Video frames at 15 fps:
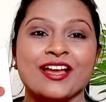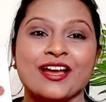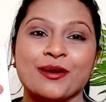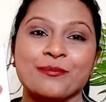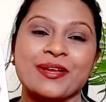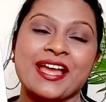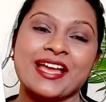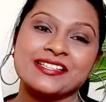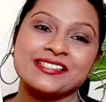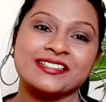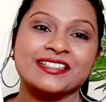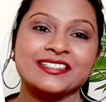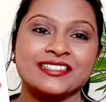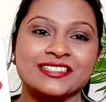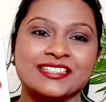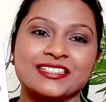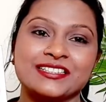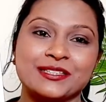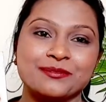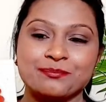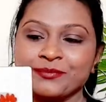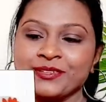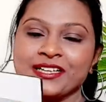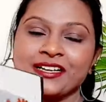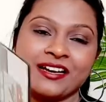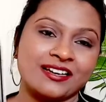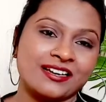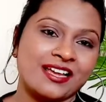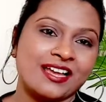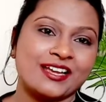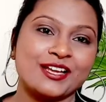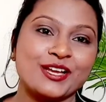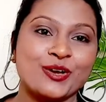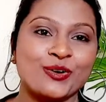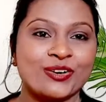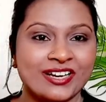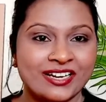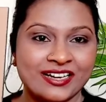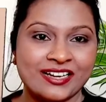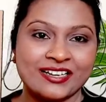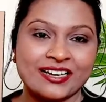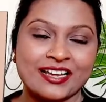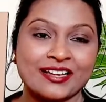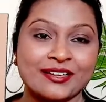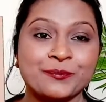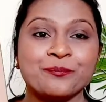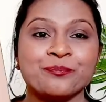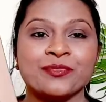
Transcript: हम एज इट इज़ इसे सिर्फ निकालना है और लगाना है